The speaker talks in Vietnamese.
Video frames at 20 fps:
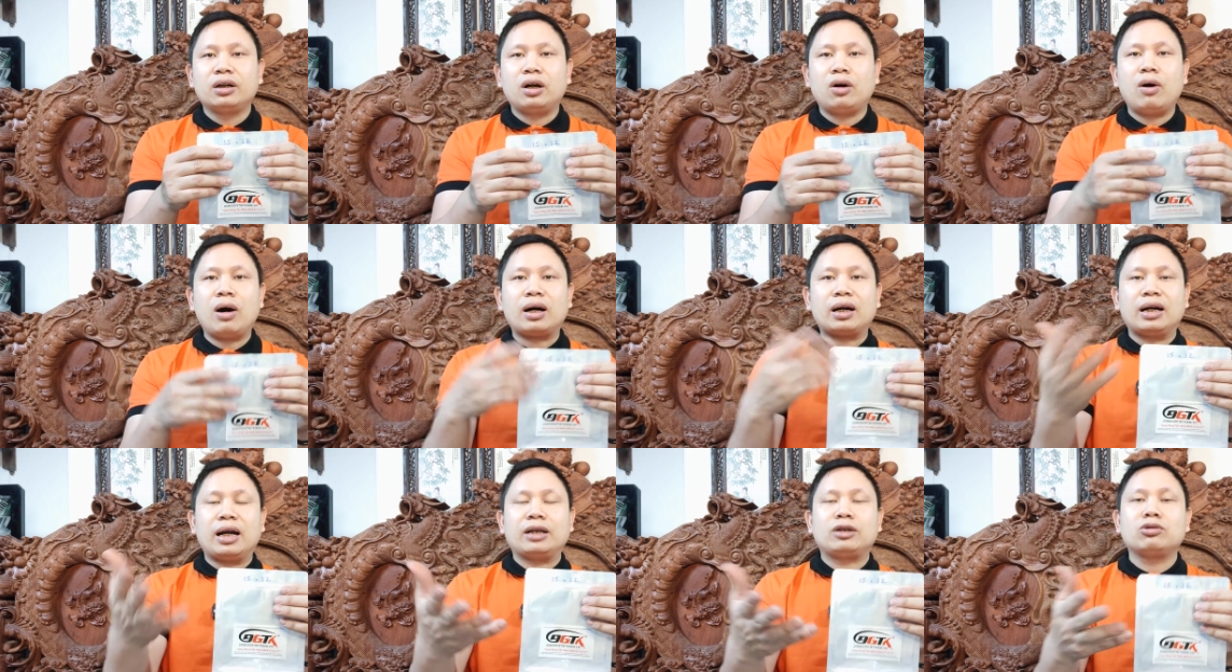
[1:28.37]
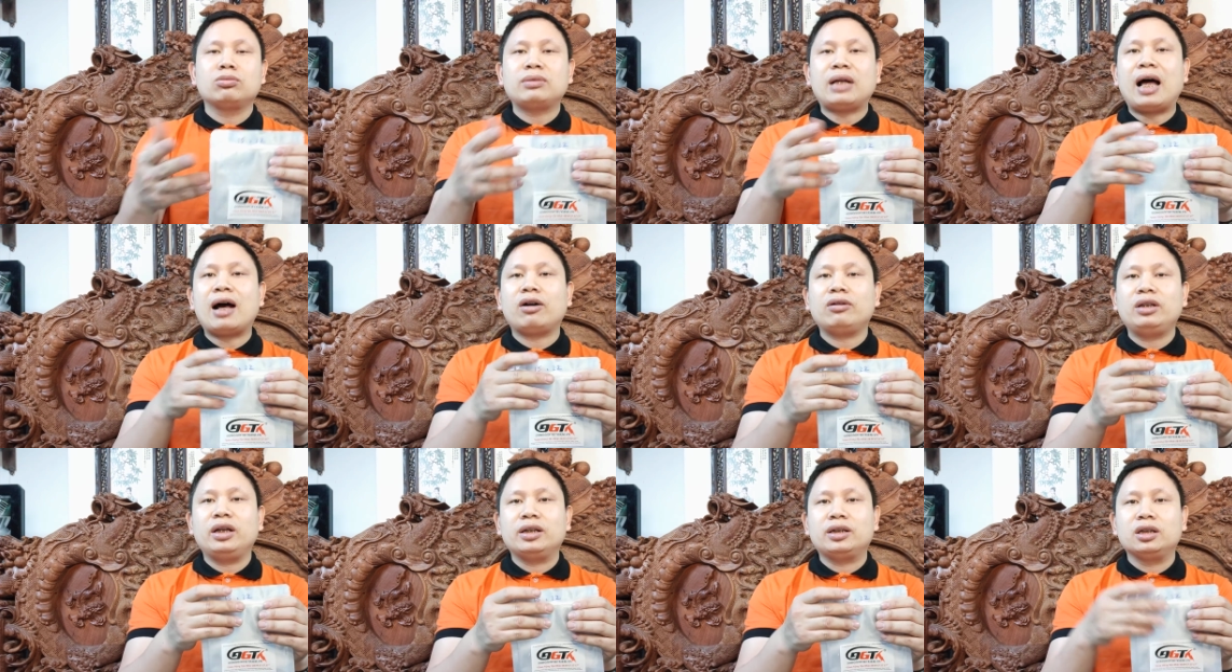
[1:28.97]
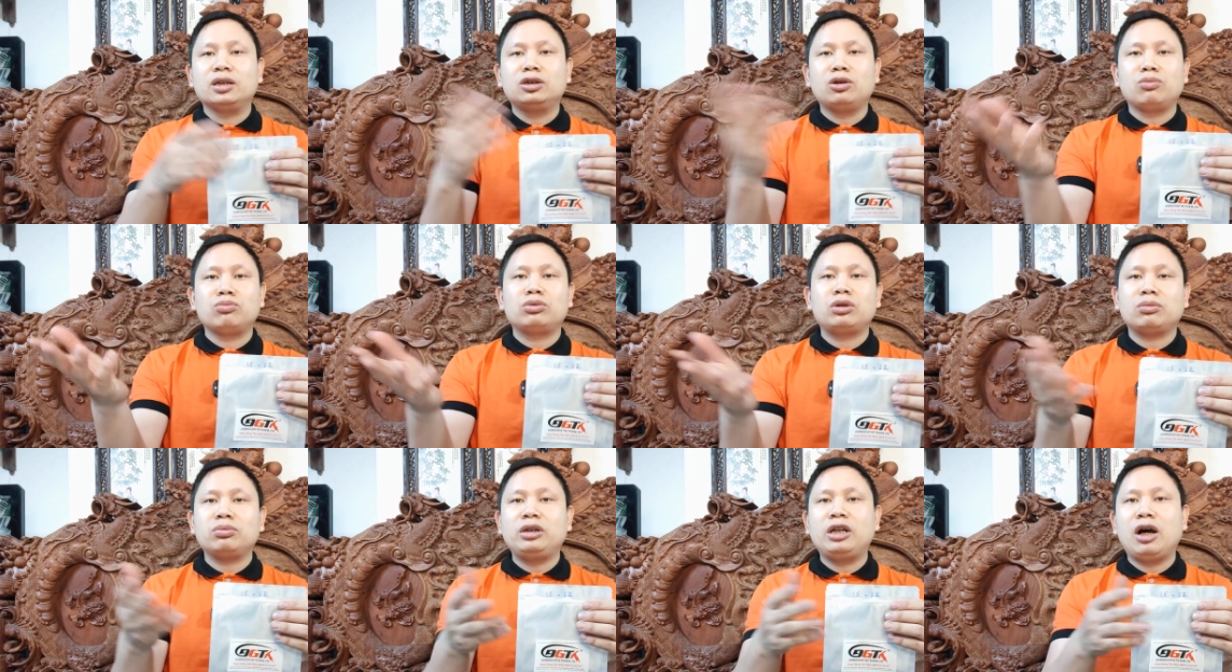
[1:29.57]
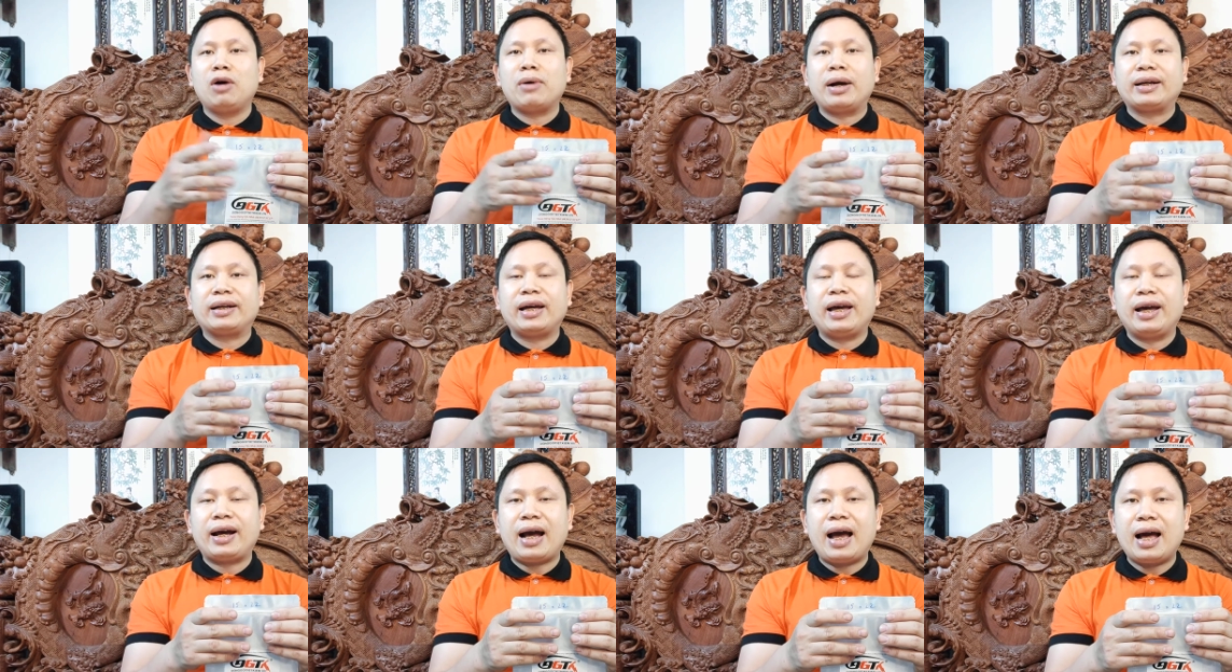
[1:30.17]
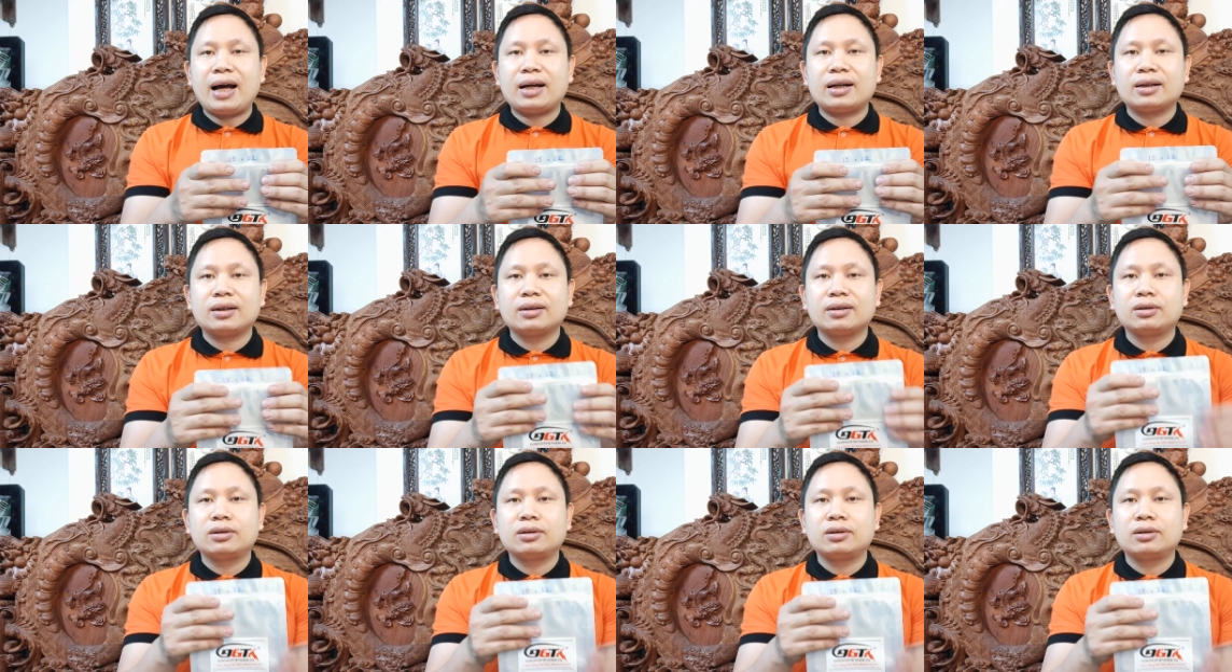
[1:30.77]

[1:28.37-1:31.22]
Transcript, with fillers: hoặc là chúng ta có thể sử dụng trong nhiều ngành nghề khác